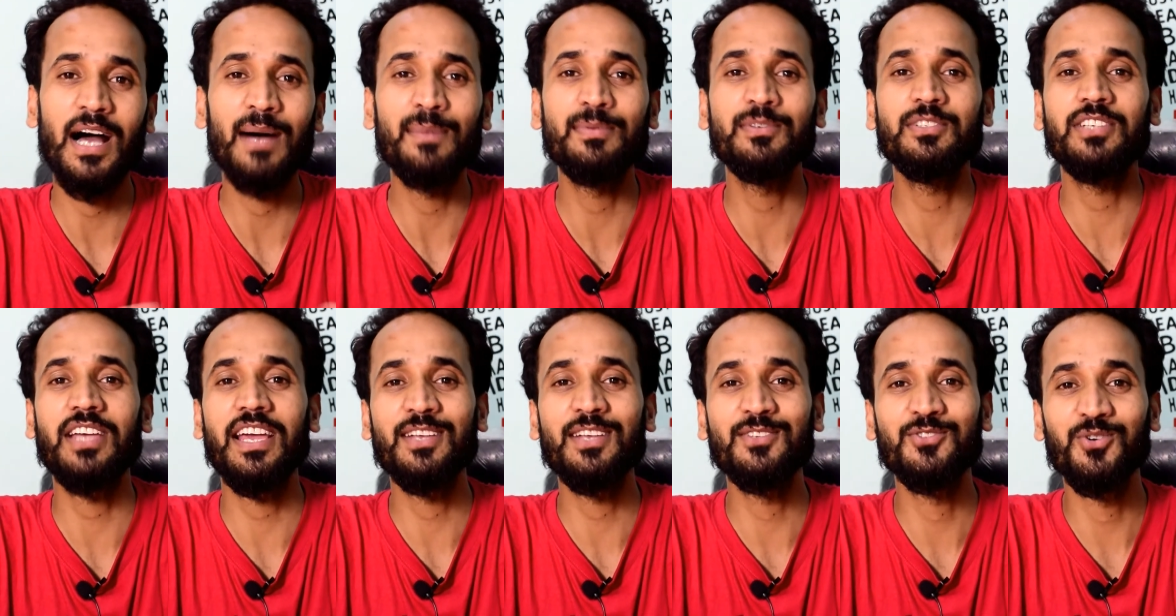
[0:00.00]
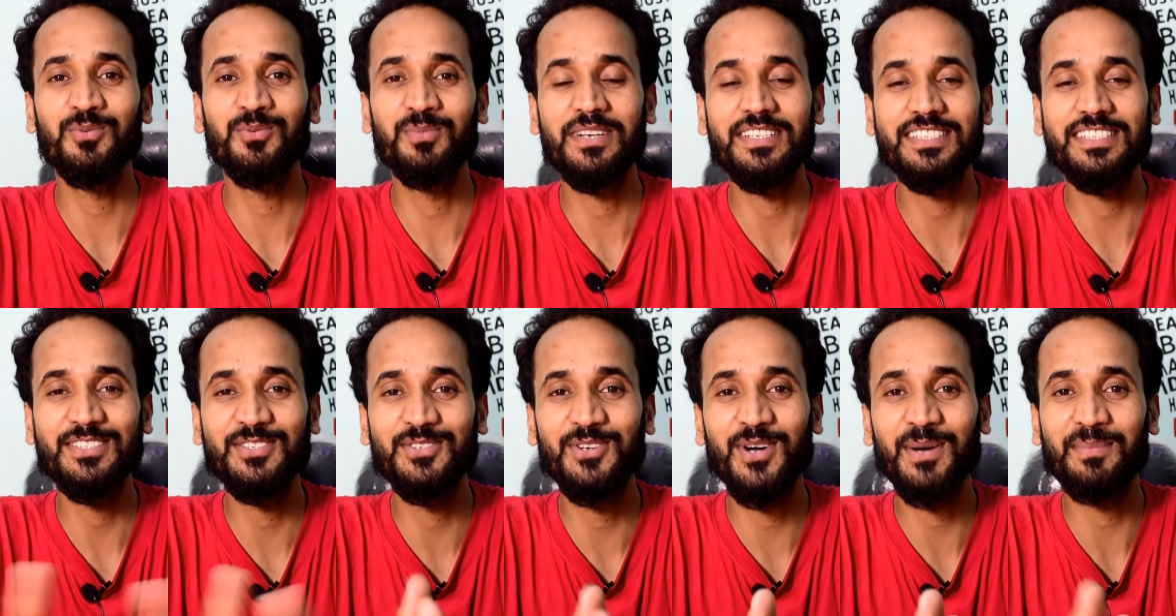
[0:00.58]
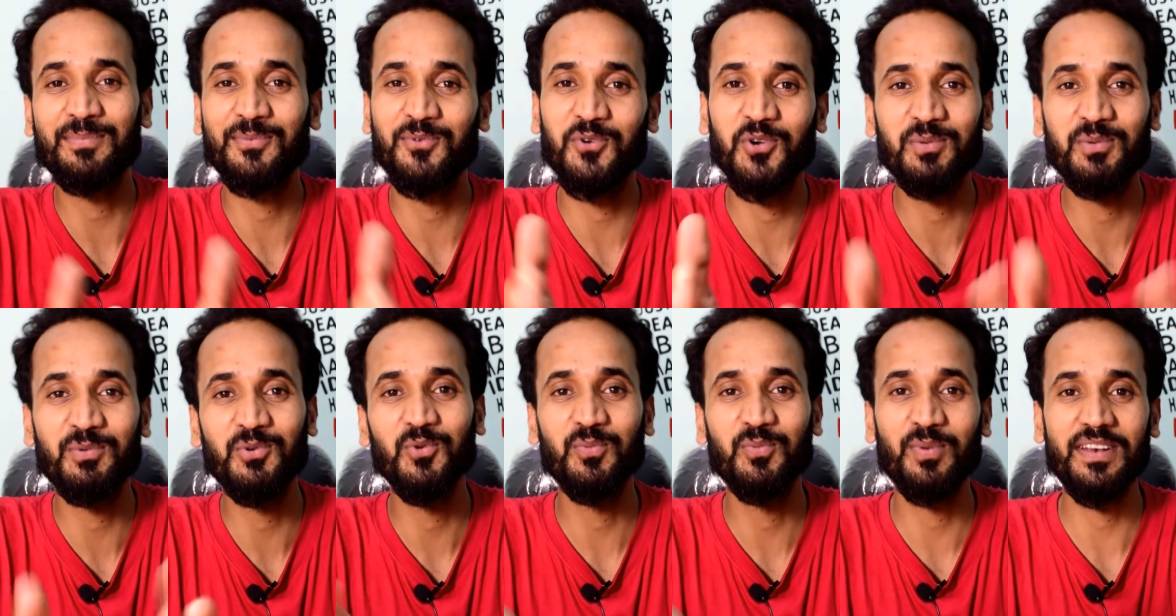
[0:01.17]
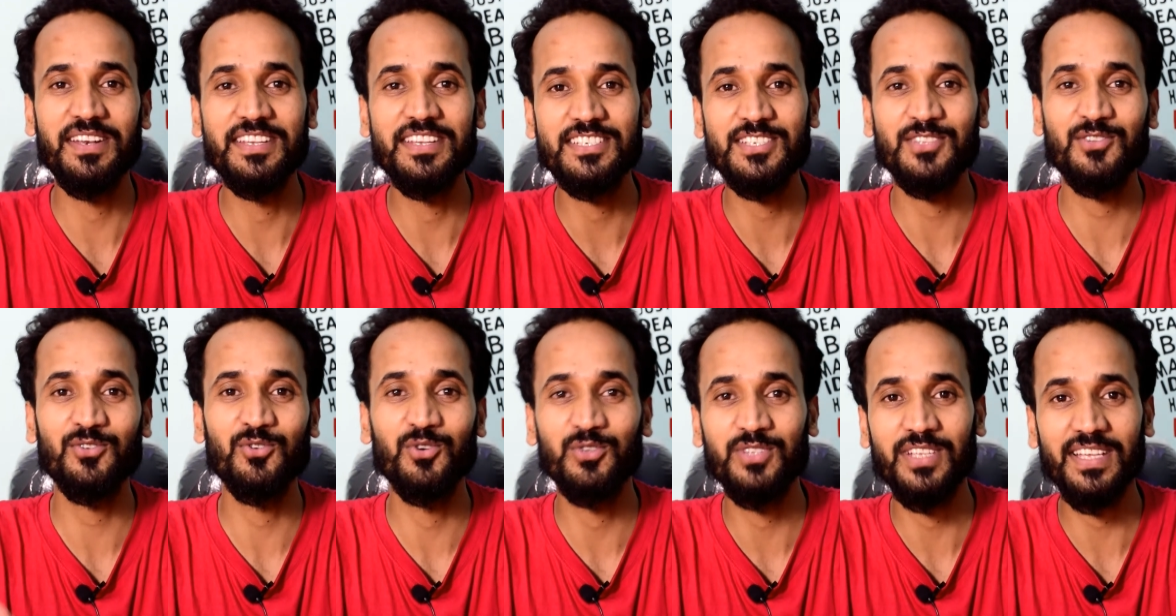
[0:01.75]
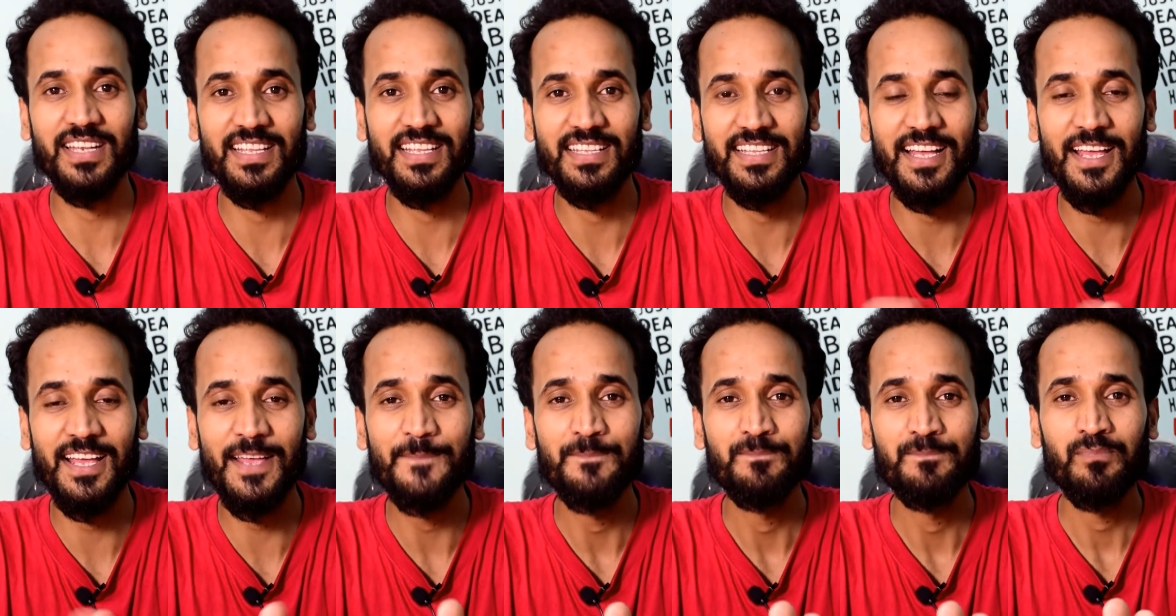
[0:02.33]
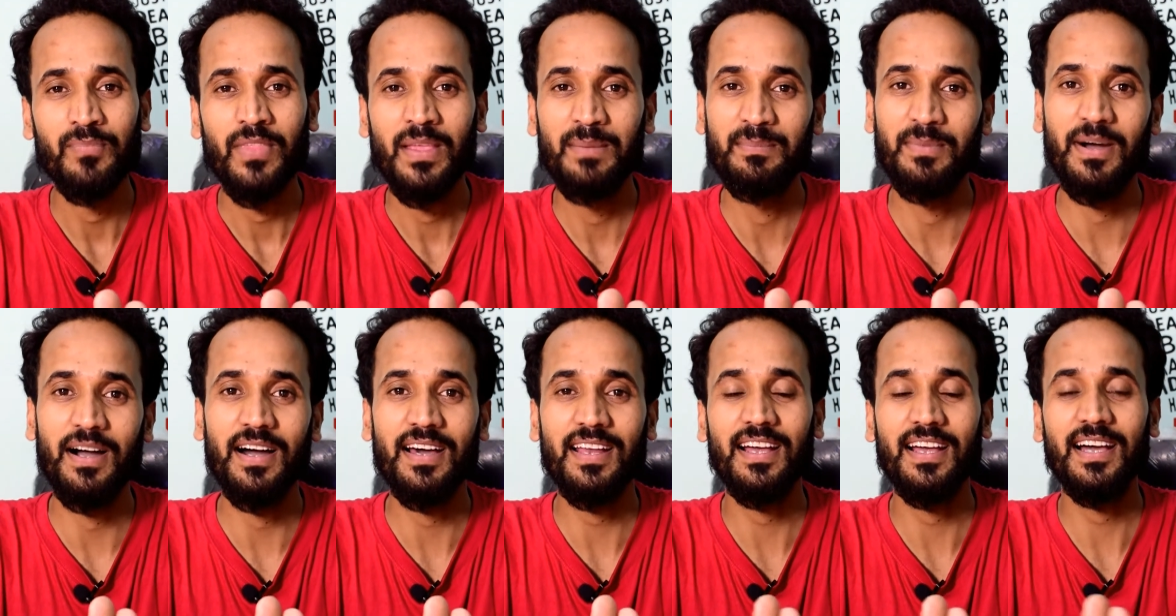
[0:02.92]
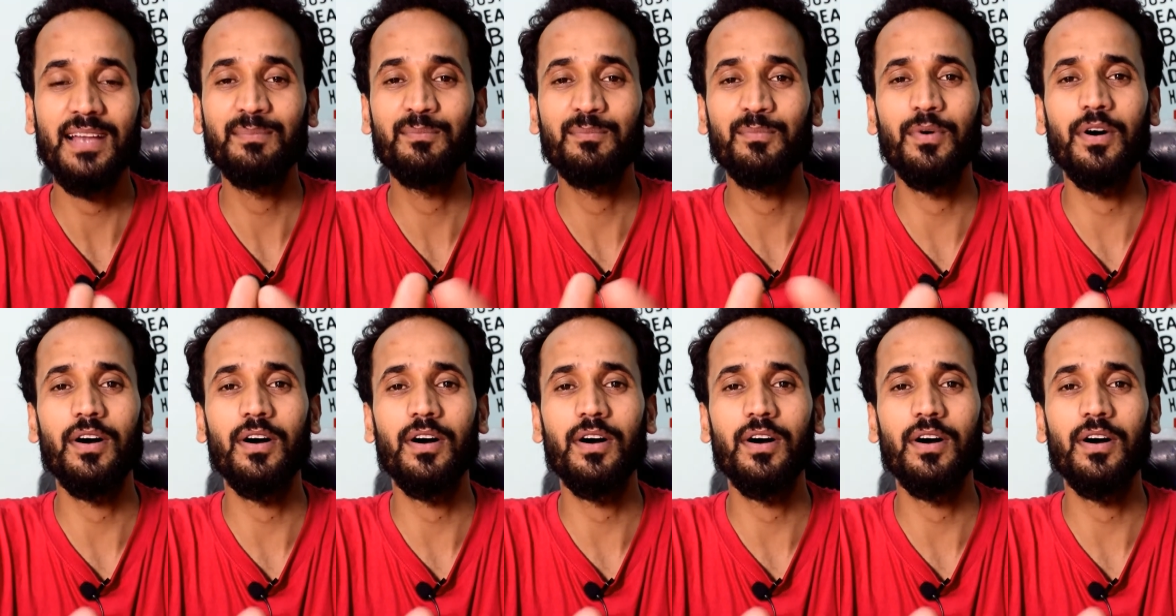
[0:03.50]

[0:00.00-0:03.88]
अब चाहे जो मर्जी हो अब कोई भी ऊपर नीचे तो होता ही रहता है बहरहाल